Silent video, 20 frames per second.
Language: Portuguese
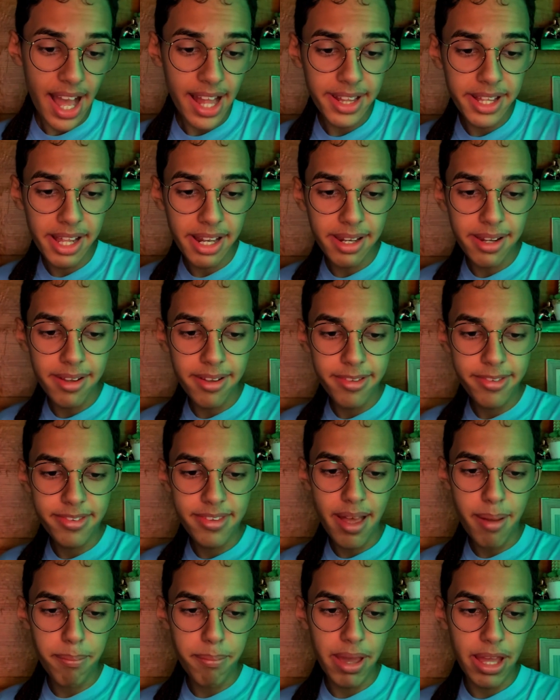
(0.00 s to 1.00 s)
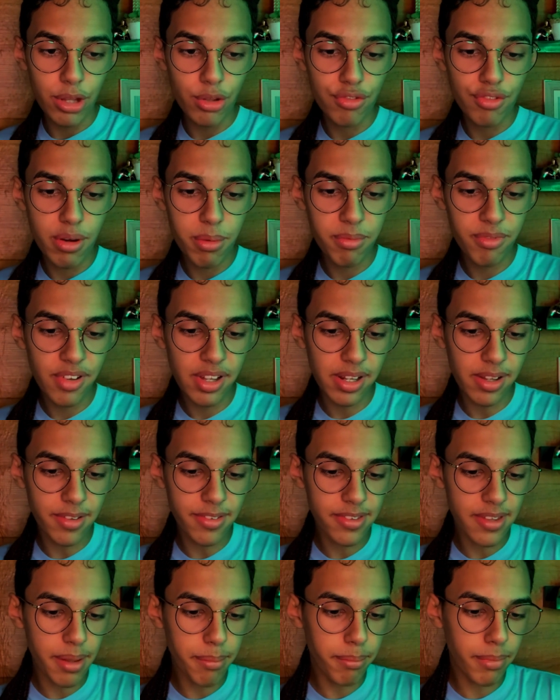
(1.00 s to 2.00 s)
Cadê lançamento? Vamos ver
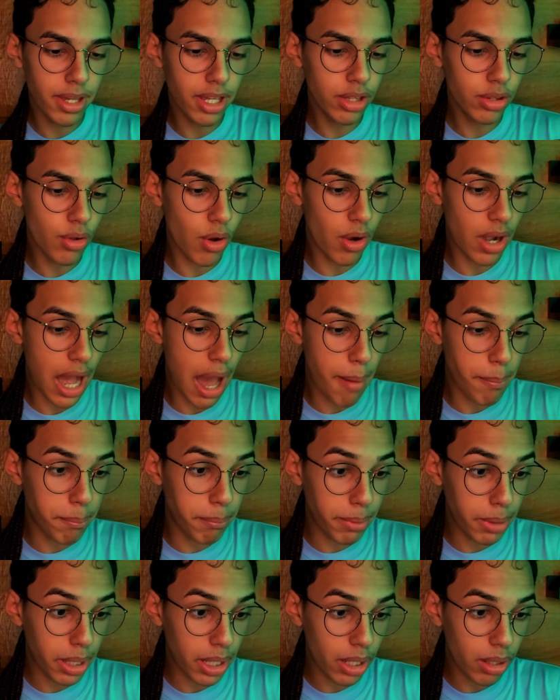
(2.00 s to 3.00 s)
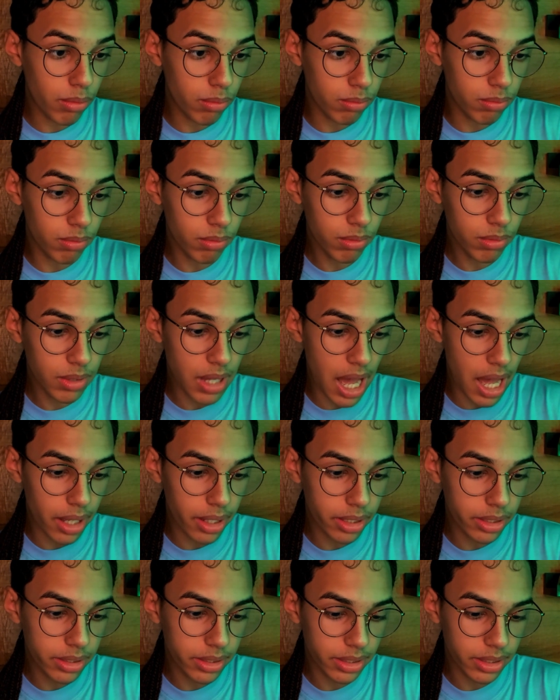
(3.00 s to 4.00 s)
lançamento, ó, cabelo, hum,
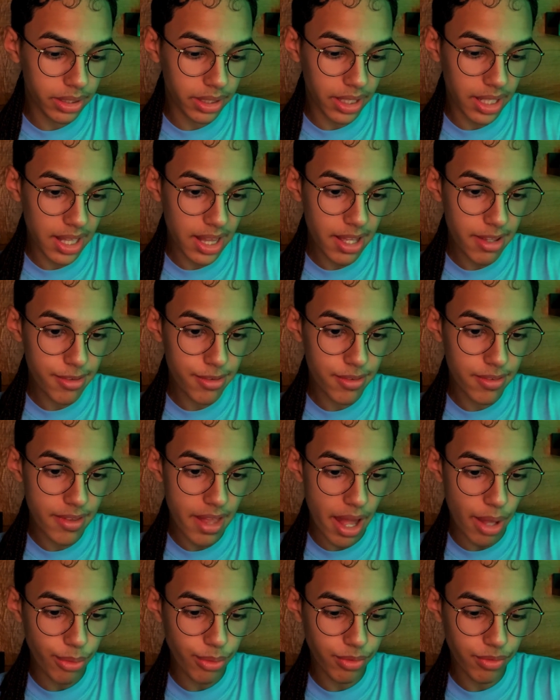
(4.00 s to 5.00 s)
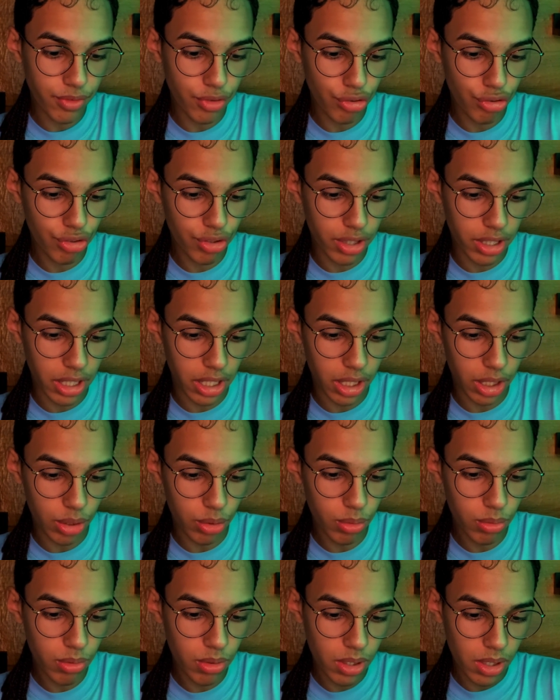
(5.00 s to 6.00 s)
gargantilha, salto,
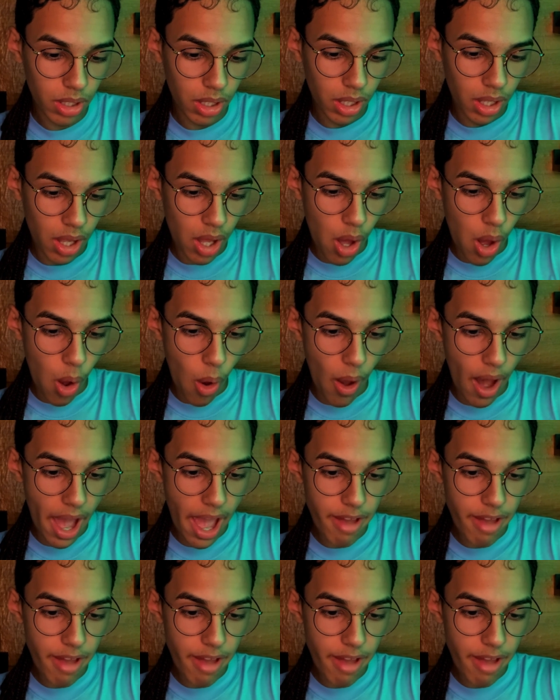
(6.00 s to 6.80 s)
vestido. Ó, a